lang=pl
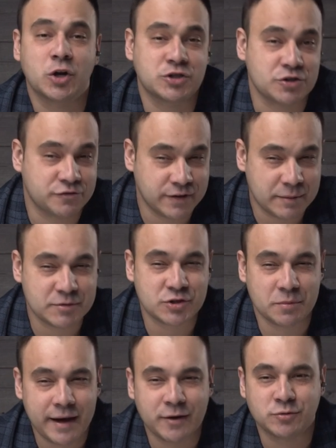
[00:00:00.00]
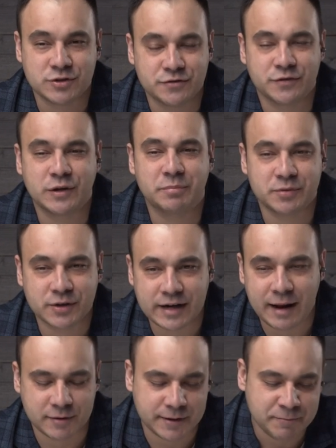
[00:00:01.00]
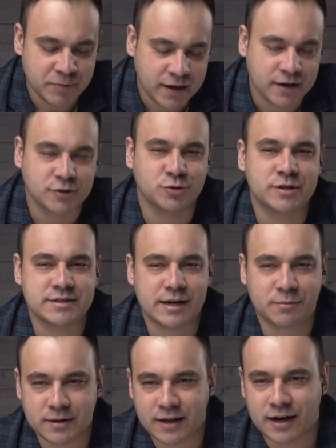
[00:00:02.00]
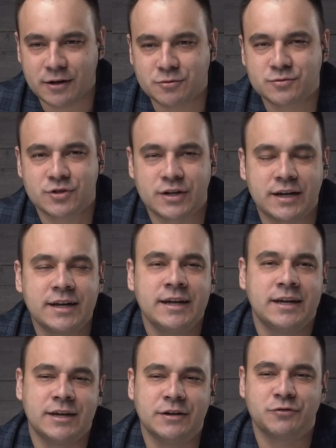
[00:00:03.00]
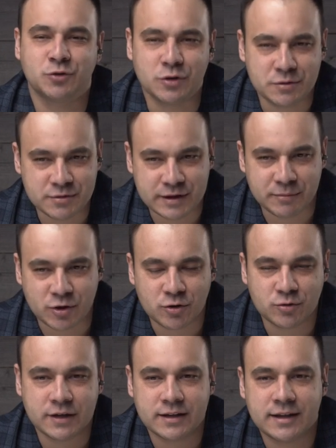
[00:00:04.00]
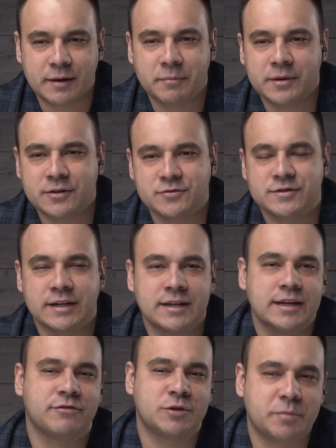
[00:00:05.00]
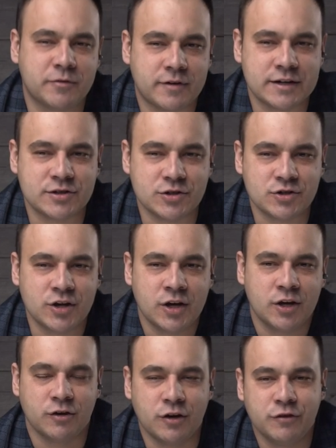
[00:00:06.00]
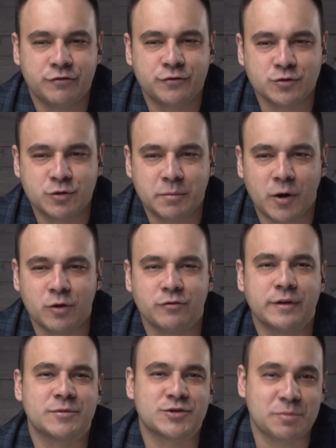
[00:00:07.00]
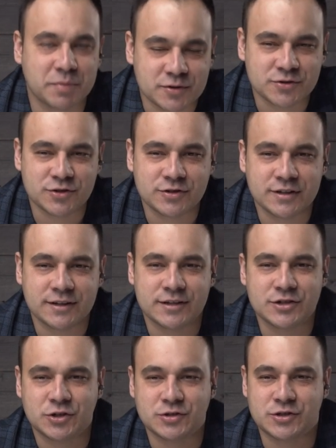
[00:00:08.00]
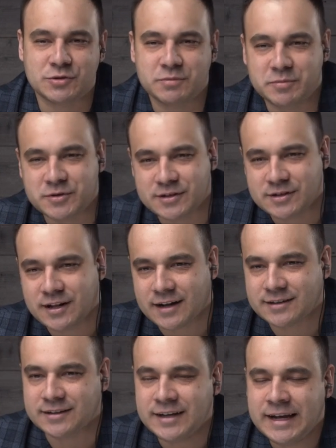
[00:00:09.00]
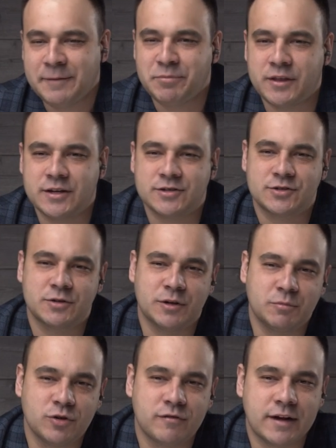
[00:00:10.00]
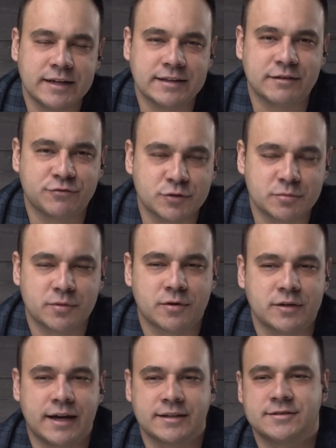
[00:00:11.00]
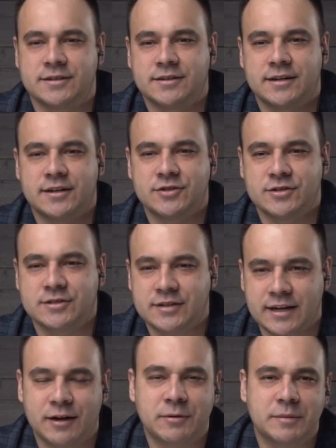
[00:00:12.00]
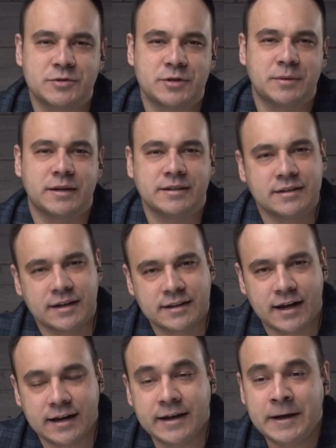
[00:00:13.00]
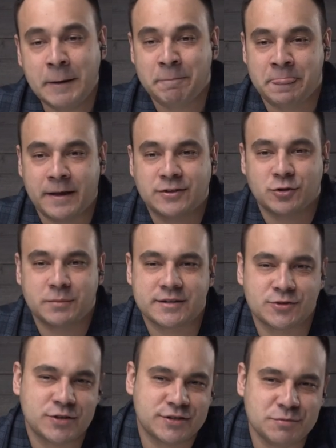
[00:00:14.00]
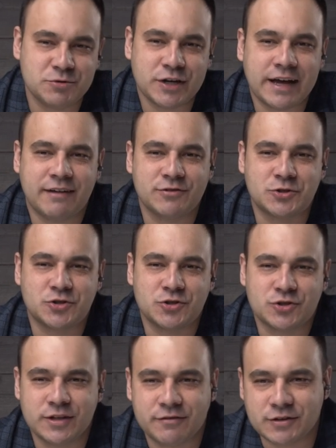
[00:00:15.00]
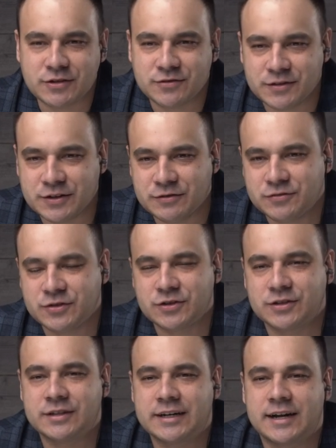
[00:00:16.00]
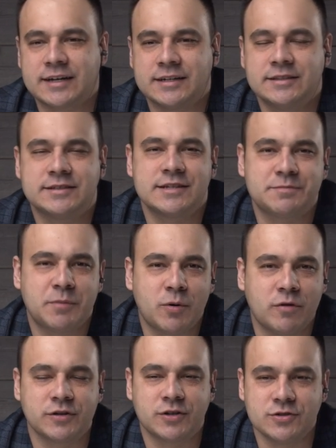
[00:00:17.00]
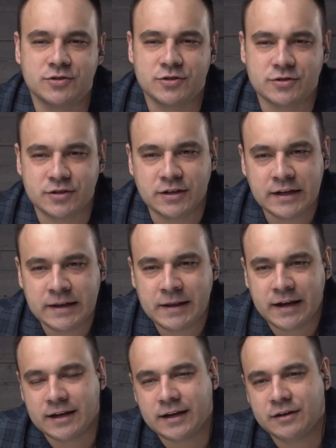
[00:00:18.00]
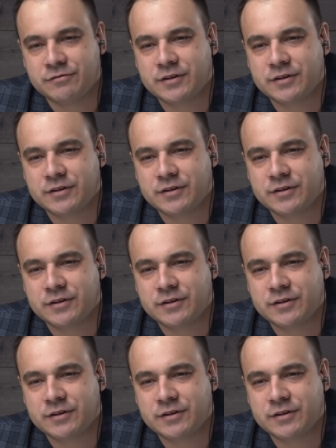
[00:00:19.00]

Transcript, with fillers: chociaż wiemy, że mają te swoje programy, które zakładają, że w którymś tam roku jednak będą w stanie nawet powalczyć w futbolu. Wiemy, że Polska polscy trenerzy chociażby przez laty też e, budowali tam futbol, jak trener Andrzej Strejlał na przykład i tak dalej. Natomiast no, jestem ciekawy, czy, czy nawet i w tych grach e, zespołowych Chińczycy e,